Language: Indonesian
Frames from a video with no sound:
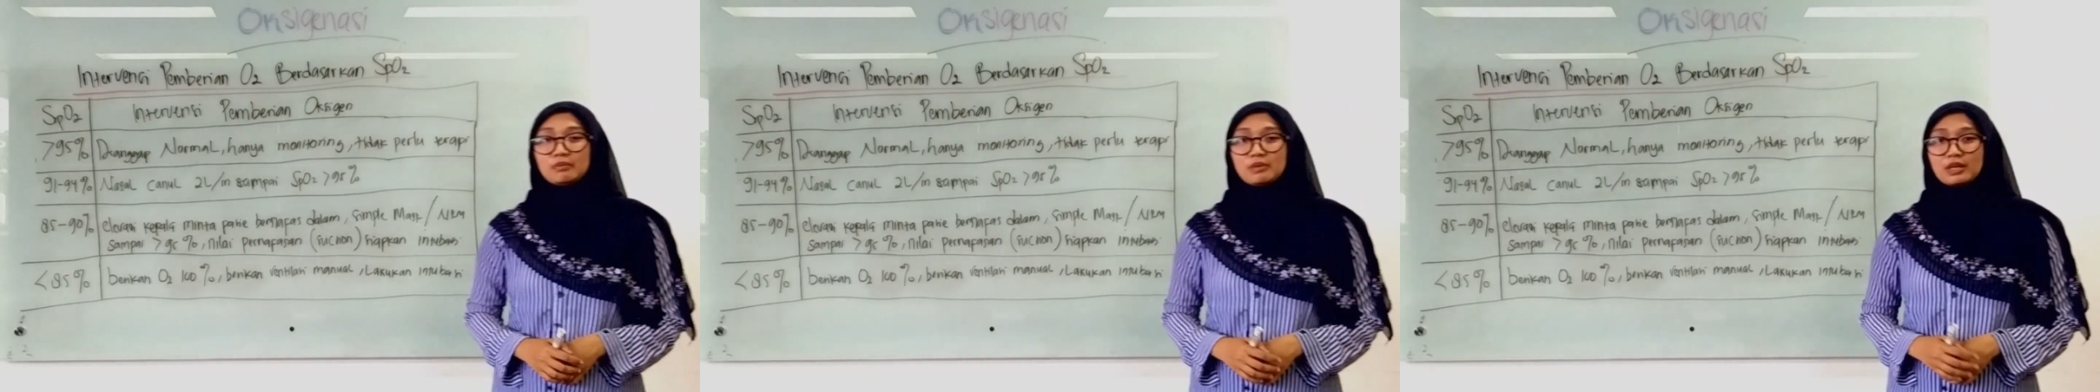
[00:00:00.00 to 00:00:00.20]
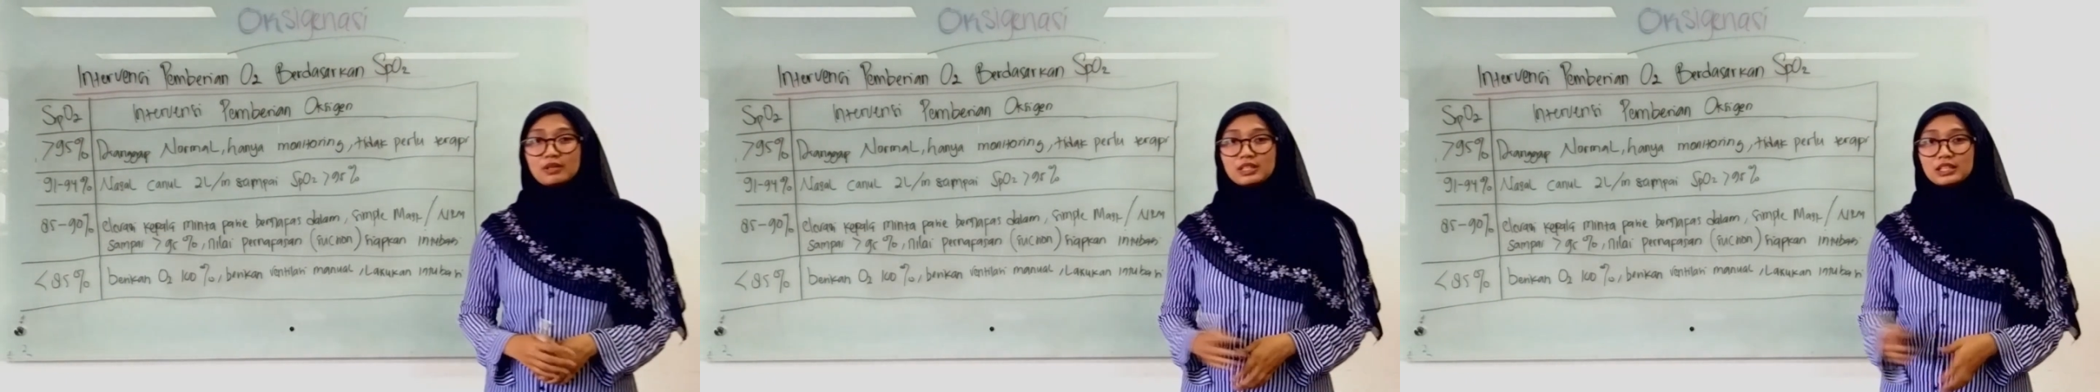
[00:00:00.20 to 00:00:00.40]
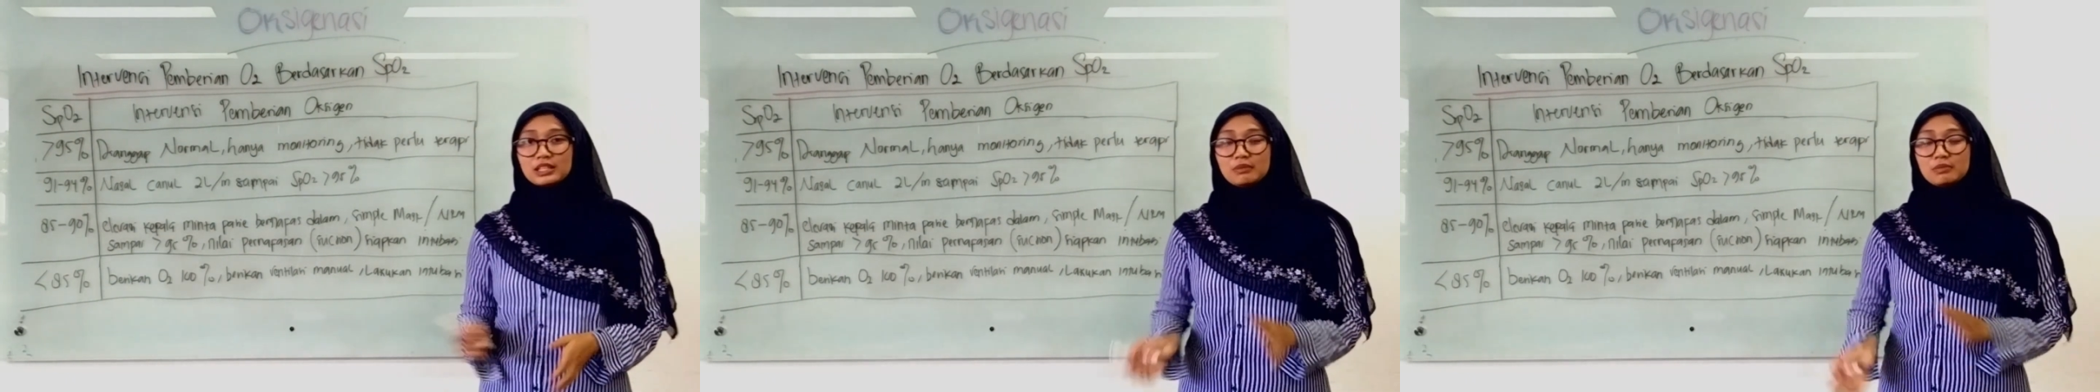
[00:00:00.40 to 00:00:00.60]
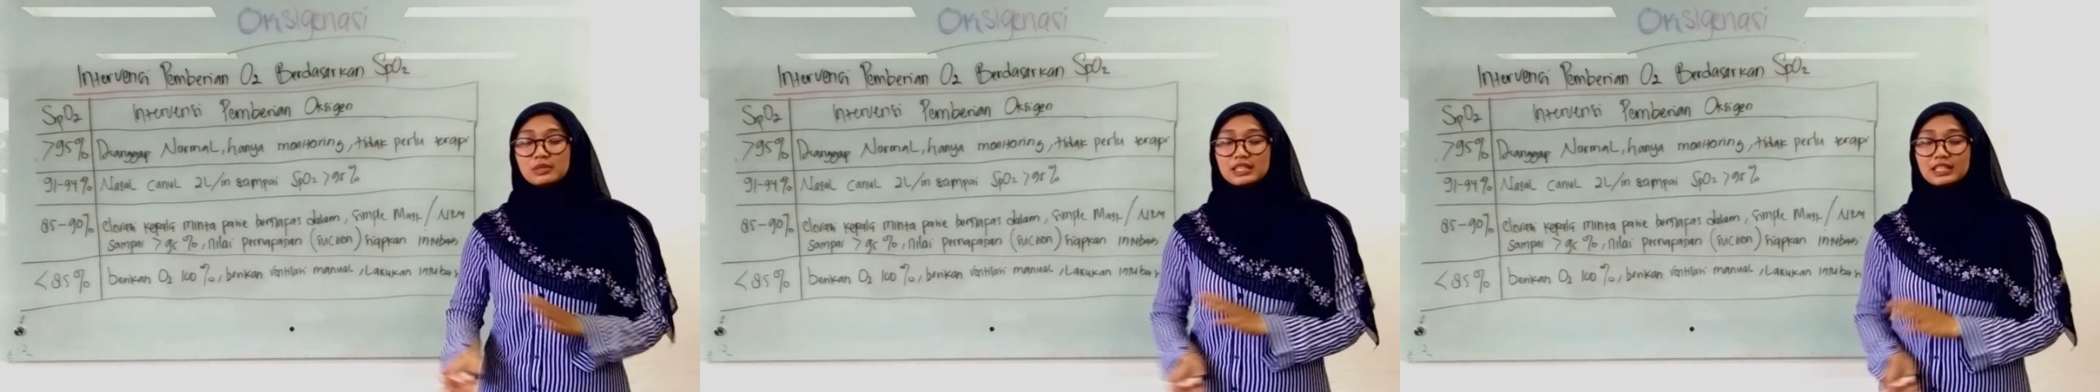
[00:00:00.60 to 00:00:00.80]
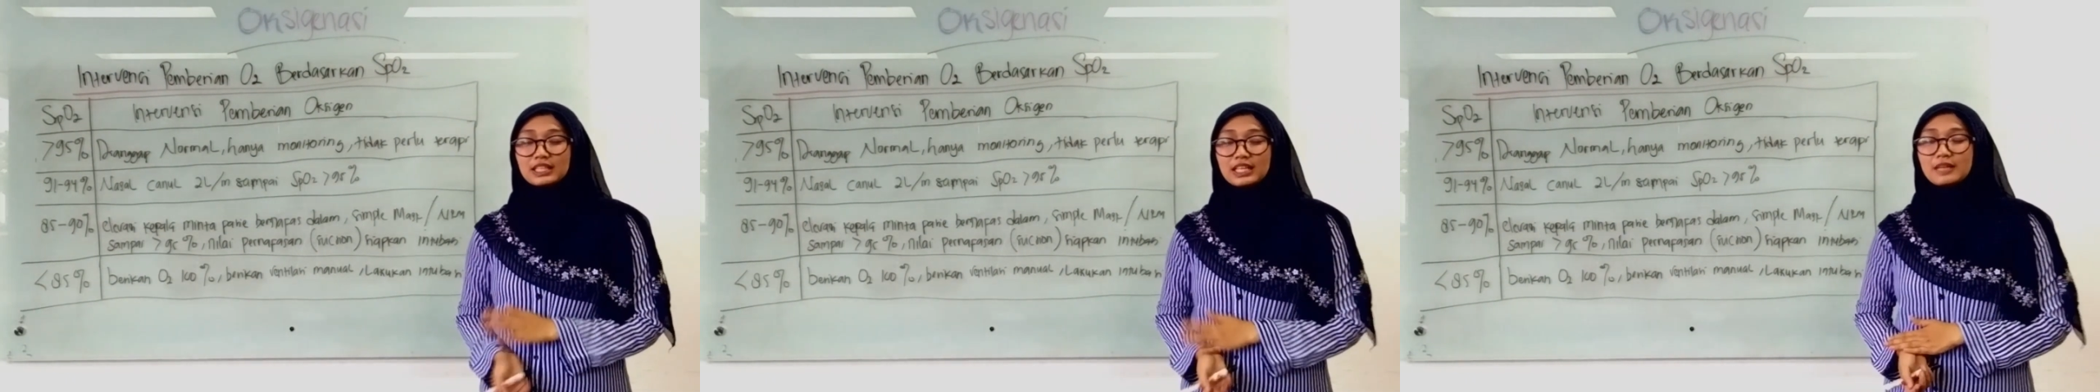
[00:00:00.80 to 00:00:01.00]
Baru kita
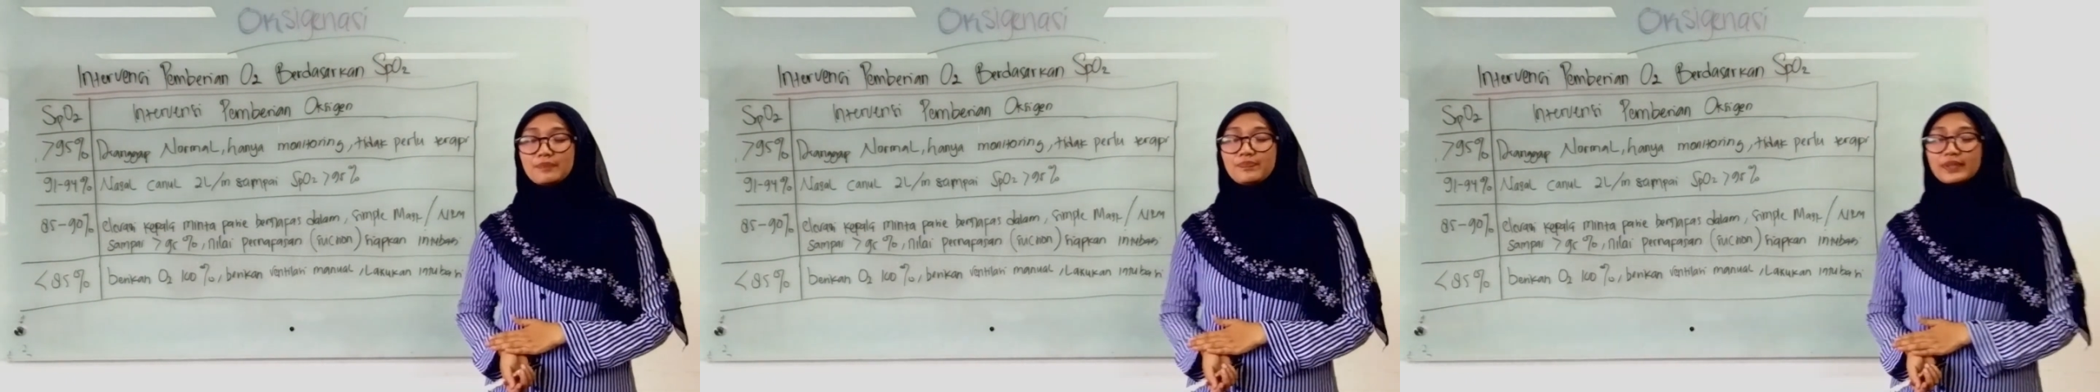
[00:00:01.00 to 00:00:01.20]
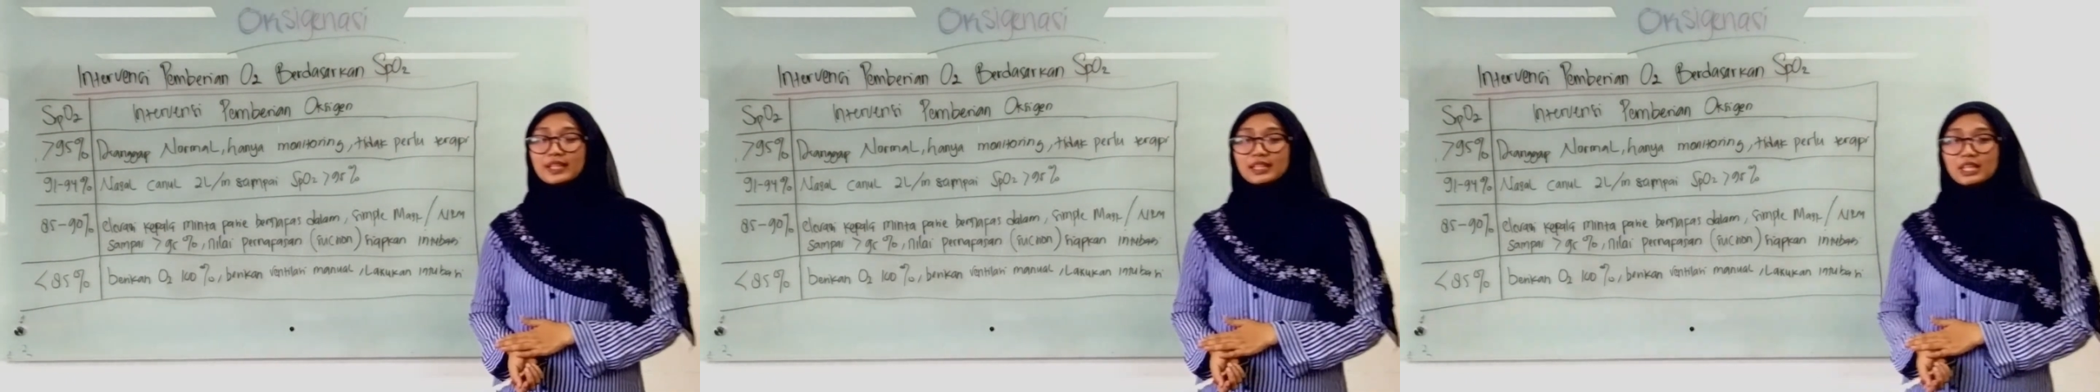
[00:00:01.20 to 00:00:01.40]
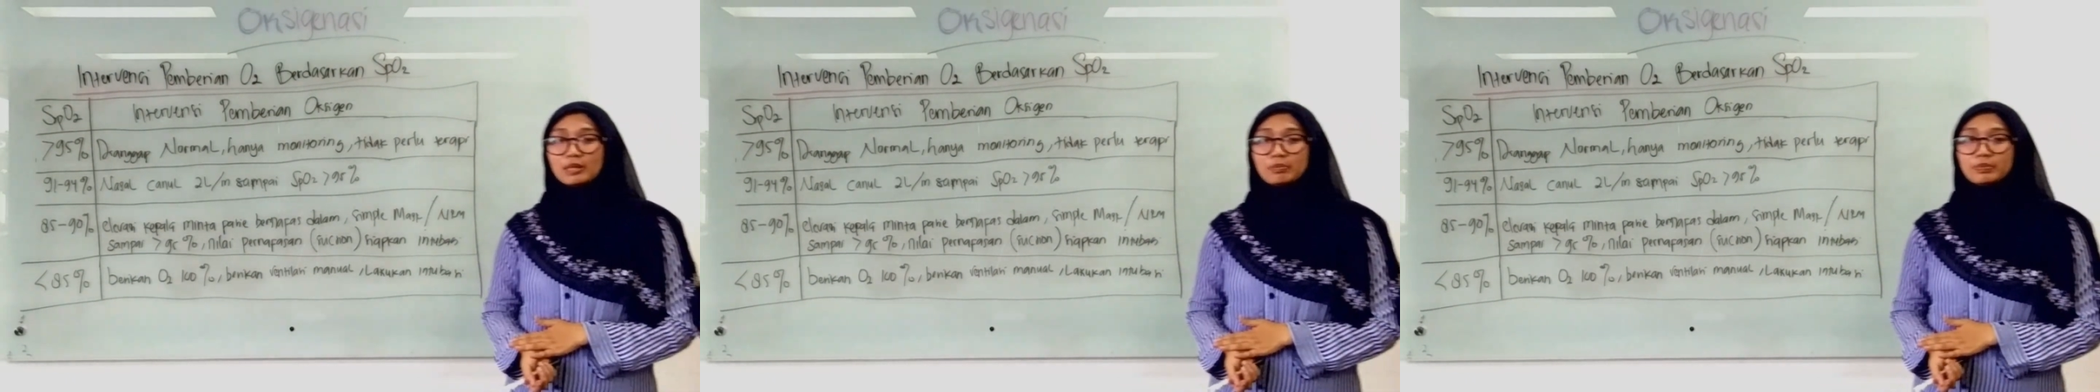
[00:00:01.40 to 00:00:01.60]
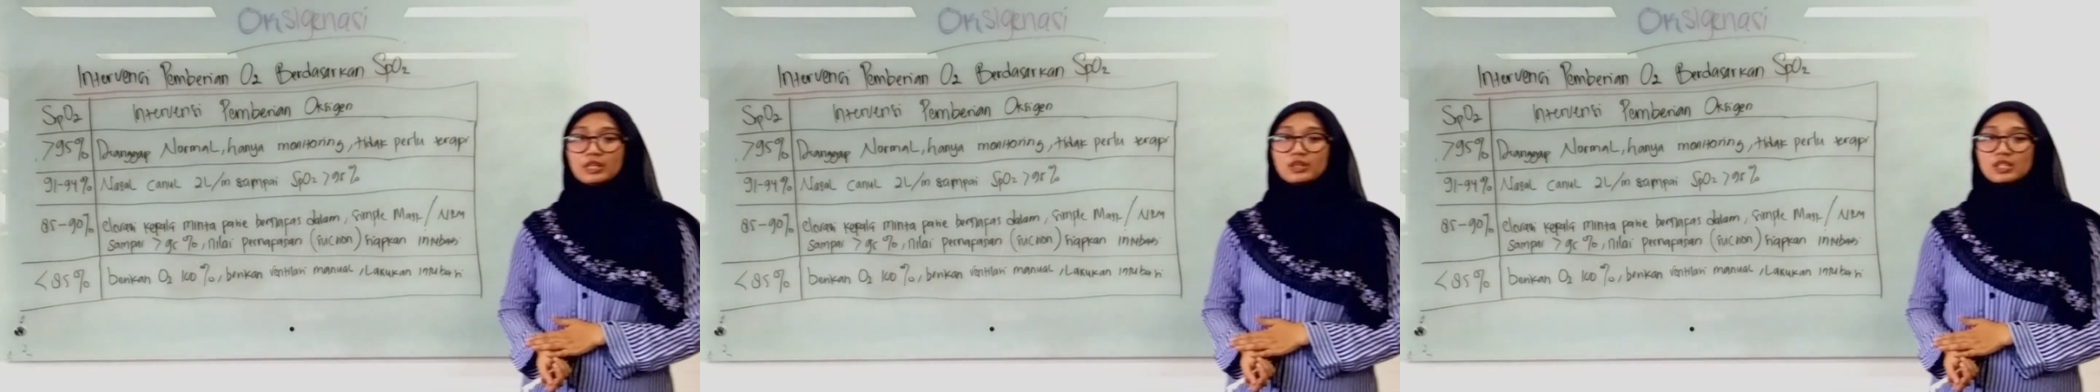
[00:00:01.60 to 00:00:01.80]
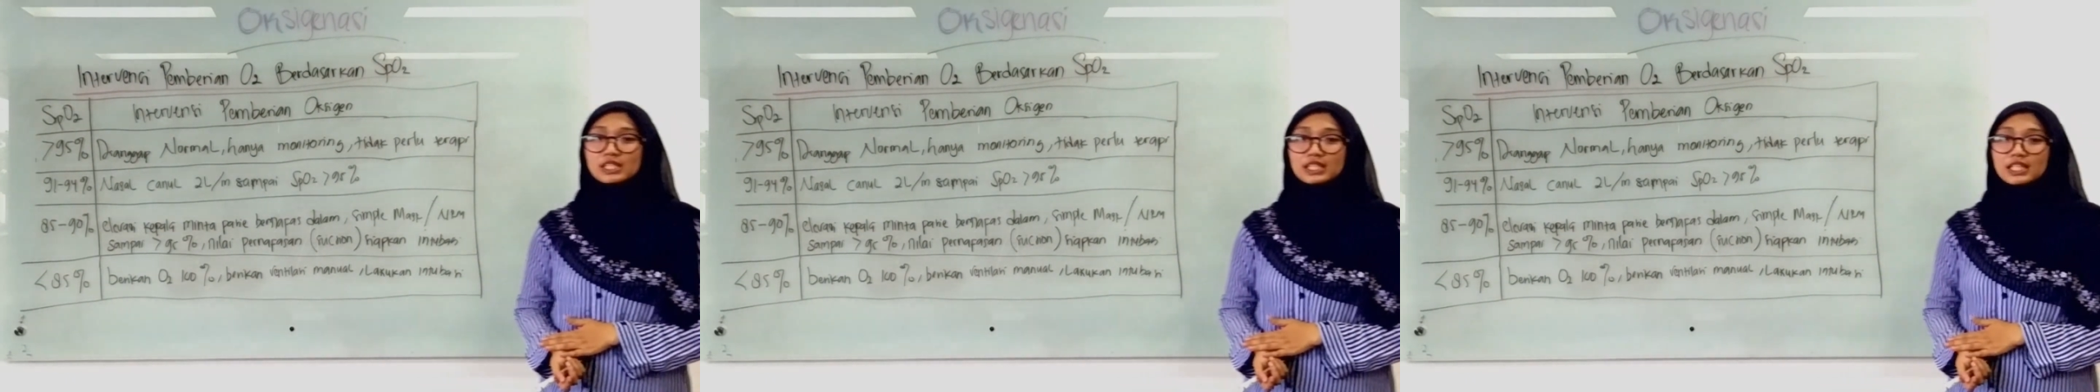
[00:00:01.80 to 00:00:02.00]
berikan
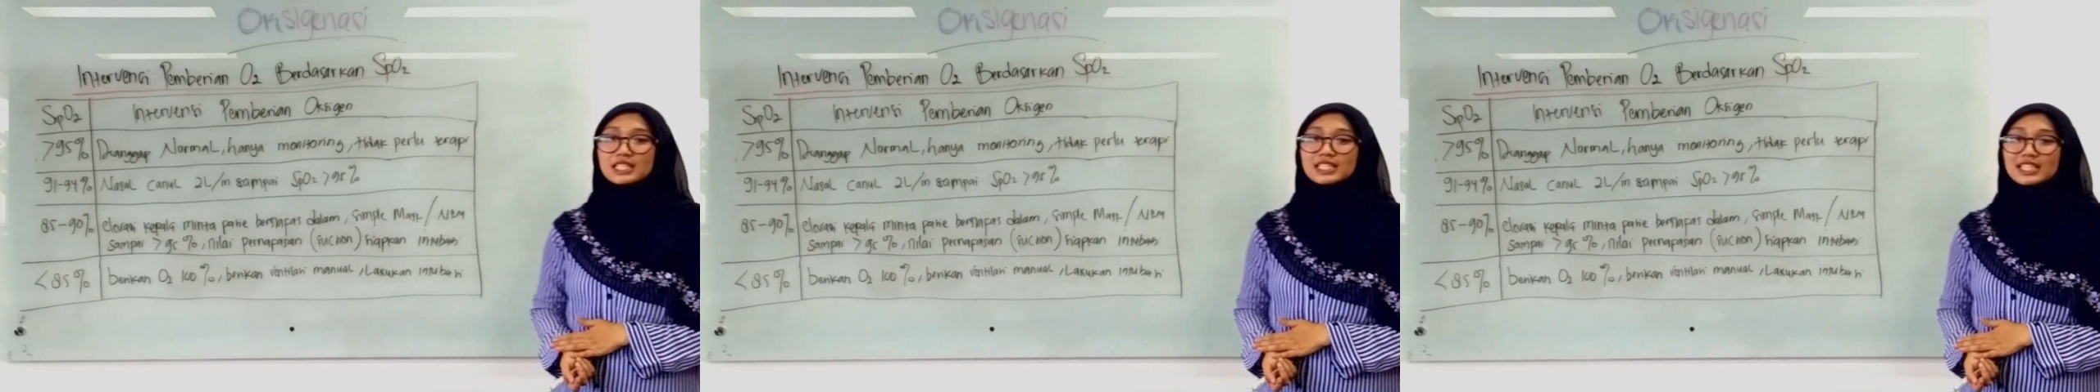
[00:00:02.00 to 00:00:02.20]
terapi oksigen